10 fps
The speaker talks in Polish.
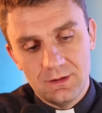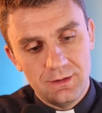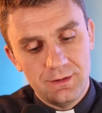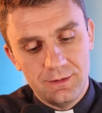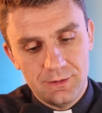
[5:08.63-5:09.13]

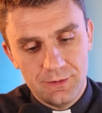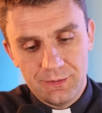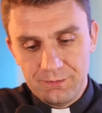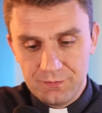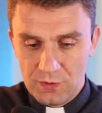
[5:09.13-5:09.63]

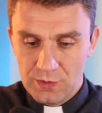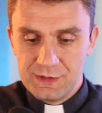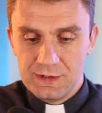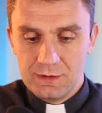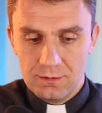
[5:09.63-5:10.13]
Yy,
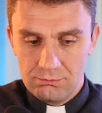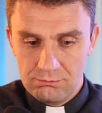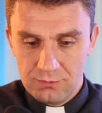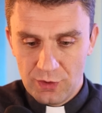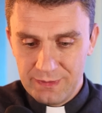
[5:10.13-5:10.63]
drodzy,
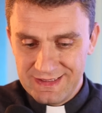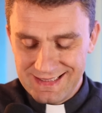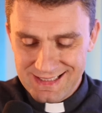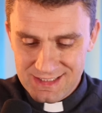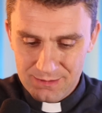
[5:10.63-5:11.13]

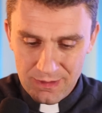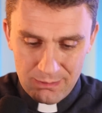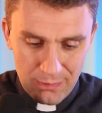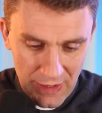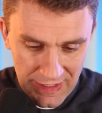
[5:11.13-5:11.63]
komentarzy
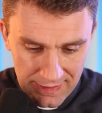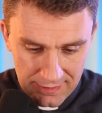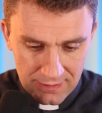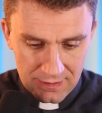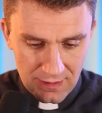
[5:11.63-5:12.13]

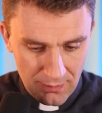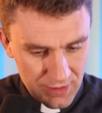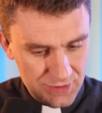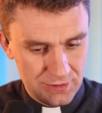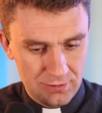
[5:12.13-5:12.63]
biblijnych nie
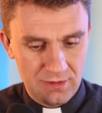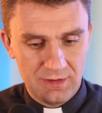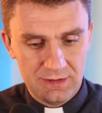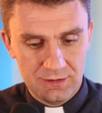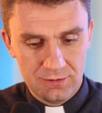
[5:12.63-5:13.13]
będzie
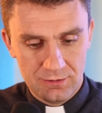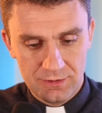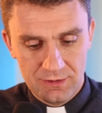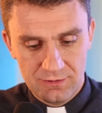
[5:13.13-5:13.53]
dodawanych nowych.